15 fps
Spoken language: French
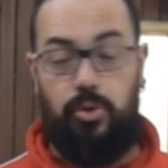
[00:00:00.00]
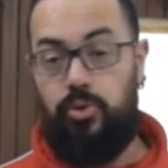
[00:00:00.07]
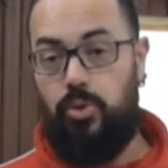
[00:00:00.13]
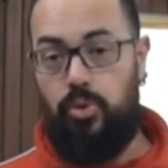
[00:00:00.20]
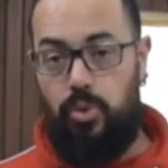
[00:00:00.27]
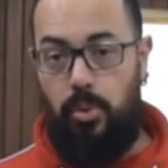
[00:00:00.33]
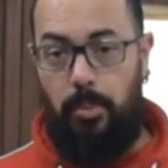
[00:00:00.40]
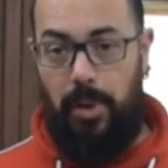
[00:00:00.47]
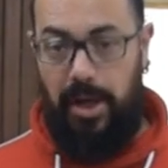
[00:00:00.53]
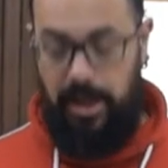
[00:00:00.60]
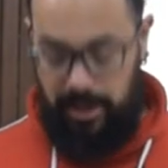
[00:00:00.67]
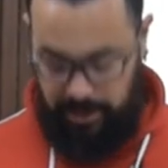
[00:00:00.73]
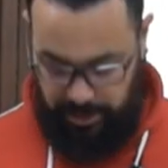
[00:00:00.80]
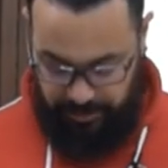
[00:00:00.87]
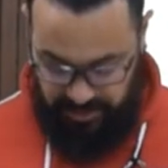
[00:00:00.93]
Quand on
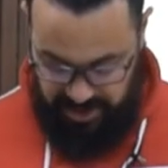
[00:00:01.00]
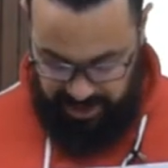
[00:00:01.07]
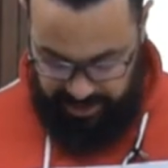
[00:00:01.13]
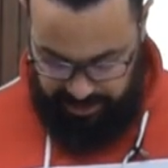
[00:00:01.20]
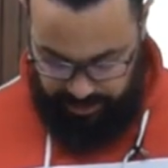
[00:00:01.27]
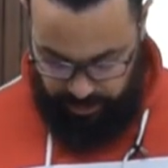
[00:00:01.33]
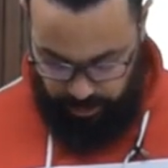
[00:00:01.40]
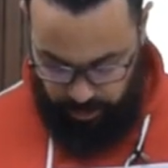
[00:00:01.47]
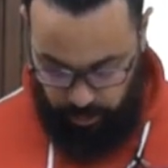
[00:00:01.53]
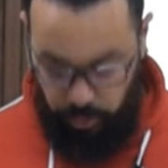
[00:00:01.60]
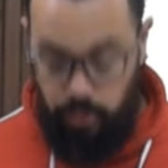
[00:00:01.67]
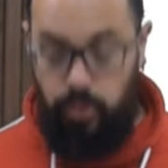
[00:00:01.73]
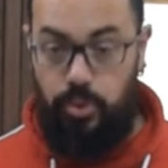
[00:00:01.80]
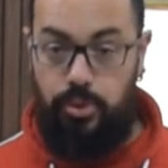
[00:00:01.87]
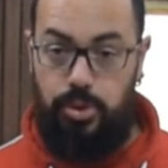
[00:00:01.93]
coupera comme ça le
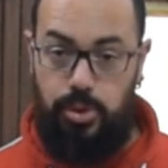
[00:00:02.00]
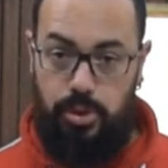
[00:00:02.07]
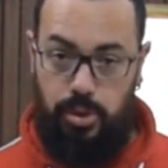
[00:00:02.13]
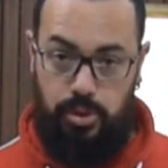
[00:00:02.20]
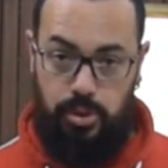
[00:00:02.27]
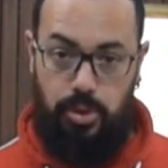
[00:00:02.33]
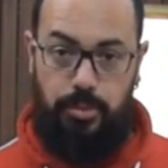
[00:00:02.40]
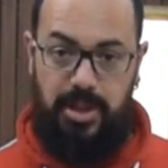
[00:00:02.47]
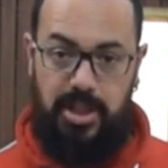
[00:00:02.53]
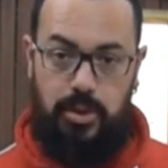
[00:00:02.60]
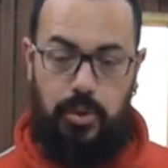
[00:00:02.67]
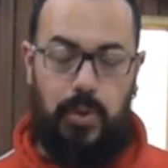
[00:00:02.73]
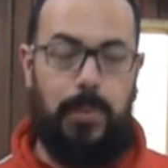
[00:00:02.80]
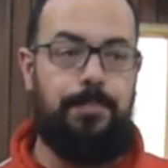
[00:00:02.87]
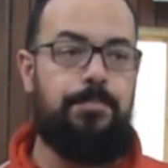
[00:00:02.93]
contour de notre
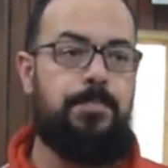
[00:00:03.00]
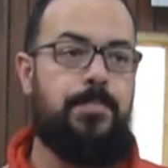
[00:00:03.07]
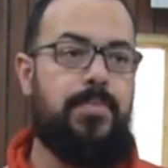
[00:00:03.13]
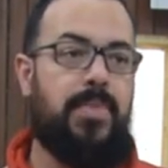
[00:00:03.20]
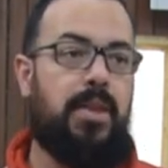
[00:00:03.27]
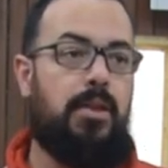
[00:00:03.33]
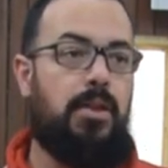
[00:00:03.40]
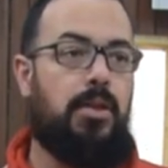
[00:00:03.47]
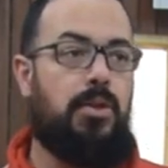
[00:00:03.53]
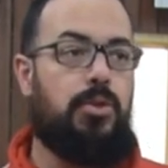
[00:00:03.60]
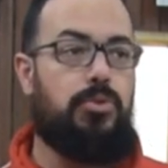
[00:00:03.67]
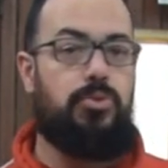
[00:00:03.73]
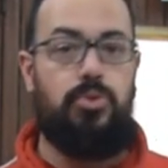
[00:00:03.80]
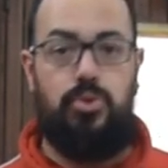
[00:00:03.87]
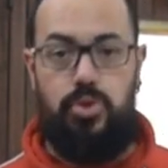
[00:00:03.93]
kumiko,
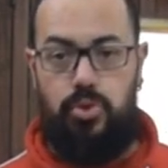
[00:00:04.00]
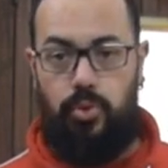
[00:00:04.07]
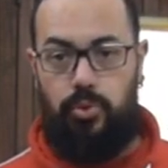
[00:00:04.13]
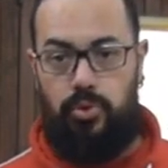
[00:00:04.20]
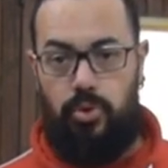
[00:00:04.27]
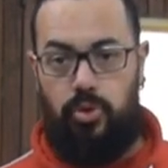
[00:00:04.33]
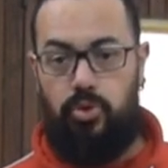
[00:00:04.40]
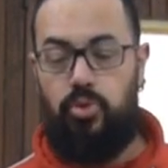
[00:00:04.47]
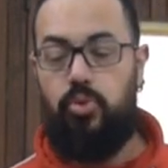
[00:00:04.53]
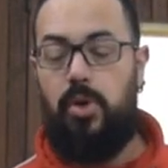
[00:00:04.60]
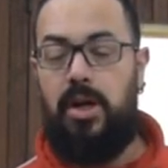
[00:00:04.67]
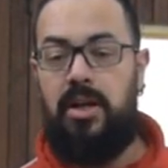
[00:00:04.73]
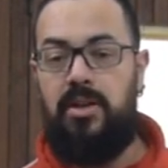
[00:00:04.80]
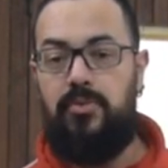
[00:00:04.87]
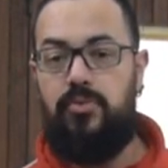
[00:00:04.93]
deux choses.
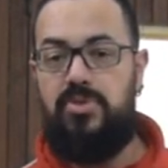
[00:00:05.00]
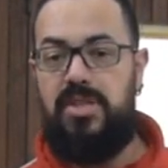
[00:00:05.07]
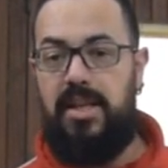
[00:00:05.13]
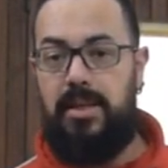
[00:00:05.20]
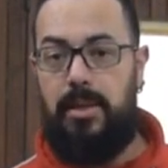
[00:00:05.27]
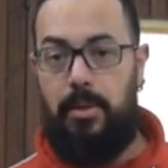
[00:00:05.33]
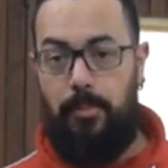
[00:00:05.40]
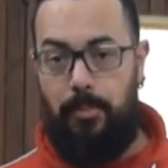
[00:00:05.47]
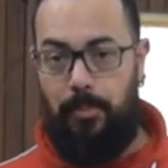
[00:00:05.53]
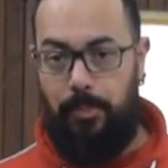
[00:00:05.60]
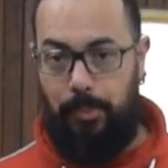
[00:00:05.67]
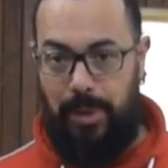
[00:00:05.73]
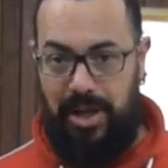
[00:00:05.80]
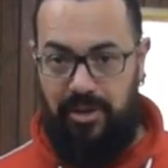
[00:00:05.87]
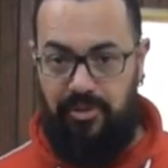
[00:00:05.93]
Soit vous êtes
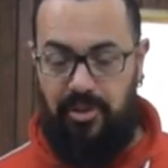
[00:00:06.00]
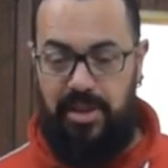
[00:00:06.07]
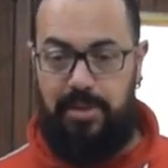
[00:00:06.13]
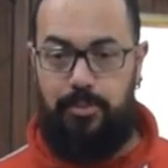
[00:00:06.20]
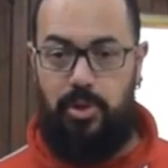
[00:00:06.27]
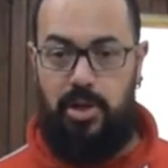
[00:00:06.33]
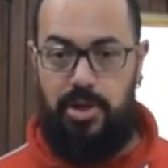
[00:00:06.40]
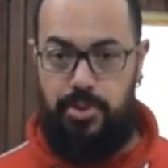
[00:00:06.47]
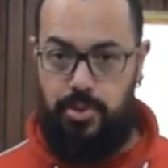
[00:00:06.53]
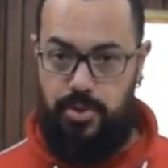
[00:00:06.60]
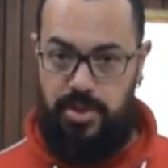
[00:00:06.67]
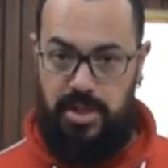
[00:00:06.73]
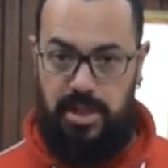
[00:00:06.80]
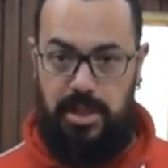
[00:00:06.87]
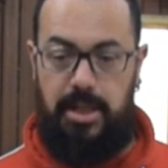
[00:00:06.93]
parfaitement
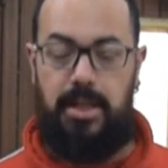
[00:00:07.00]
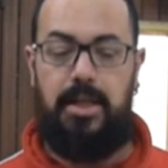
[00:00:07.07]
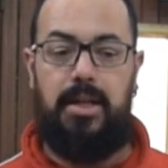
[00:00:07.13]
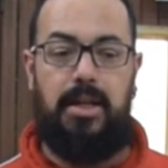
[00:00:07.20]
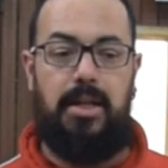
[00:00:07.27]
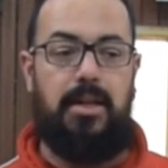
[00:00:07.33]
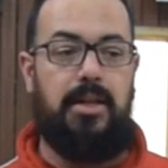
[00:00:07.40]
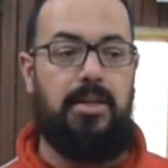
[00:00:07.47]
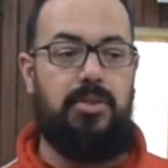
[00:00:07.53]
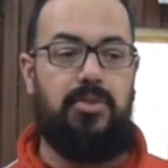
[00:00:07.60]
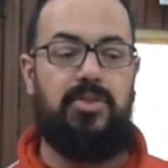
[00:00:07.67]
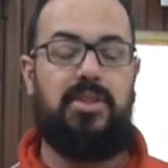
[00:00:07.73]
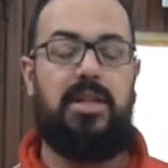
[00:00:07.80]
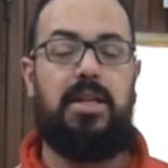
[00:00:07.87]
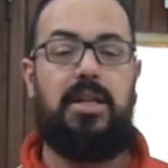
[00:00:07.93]
ajusté, et
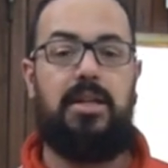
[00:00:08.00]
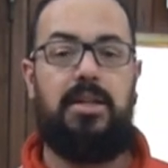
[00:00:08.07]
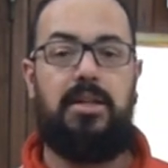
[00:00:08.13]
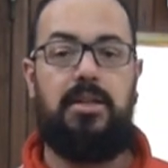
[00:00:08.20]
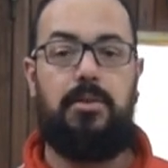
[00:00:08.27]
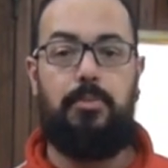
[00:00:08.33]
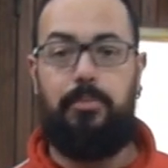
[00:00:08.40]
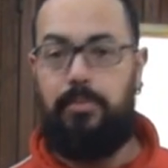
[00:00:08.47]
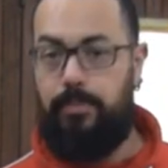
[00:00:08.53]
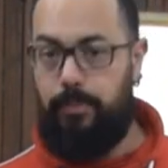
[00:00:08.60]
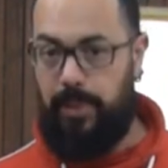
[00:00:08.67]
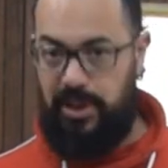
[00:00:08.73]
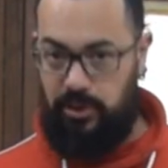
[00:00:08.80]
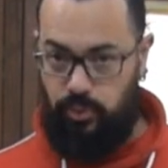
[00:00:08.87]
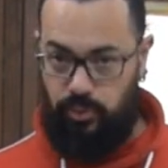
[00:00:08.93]
dans ce cas-là,
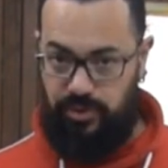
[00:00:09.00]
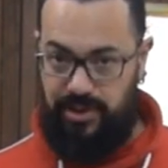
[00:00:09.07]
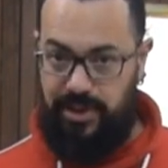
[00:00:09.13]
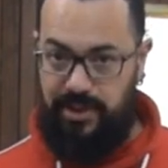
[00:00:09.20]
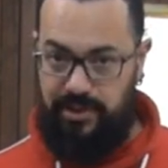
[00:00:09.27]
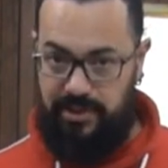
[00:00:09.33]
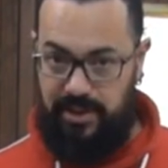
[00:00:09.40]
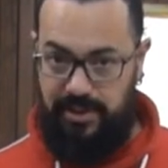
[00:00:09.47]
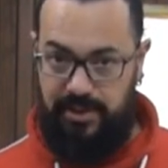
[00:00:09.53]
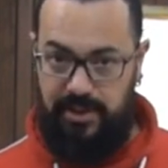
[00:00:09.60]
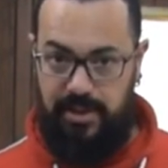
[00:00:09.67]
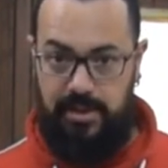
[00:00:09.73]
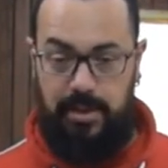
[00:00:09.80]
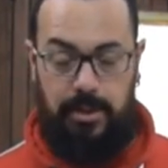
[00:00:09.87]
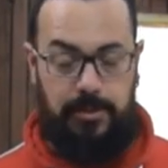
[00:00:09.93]
pas de souci, ça se
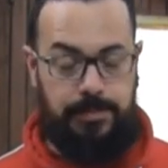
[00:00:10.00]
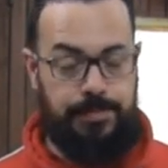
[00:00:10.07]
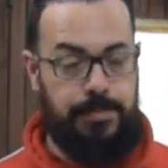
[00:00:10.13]
tiendra.